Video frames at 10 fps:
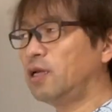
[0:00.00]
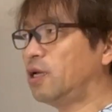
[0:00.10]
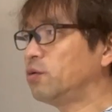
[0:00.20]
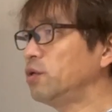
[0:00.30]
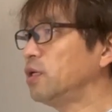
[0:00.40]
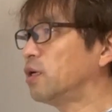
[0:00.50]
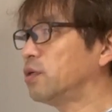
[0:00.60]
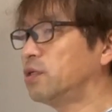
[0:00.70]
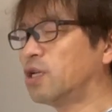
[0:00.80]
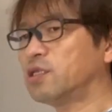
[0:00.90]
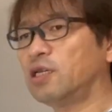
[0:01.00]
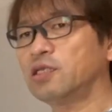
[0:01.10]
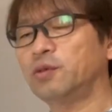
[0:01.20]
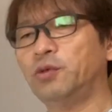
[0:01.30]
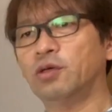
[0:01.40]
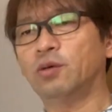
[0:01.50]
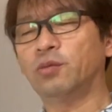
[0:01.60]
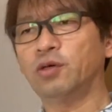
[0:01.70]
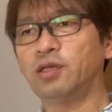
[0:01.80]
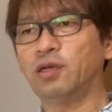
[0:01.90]
えとにかく夏休みの
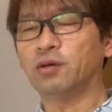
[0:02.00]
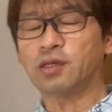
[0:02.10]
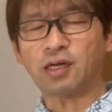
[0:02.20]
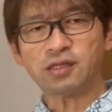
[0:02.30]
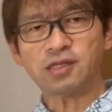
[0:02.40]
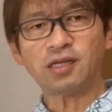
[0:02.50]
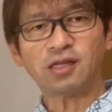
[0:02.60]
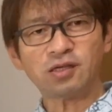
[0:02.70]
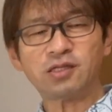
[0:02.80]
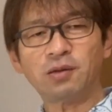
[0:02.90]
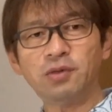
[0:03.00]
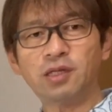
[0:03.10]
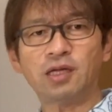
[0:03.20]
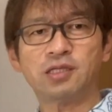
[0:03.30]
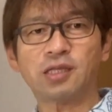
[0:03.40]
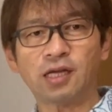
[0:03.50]
思い出をたくさんたくさんみんなに伝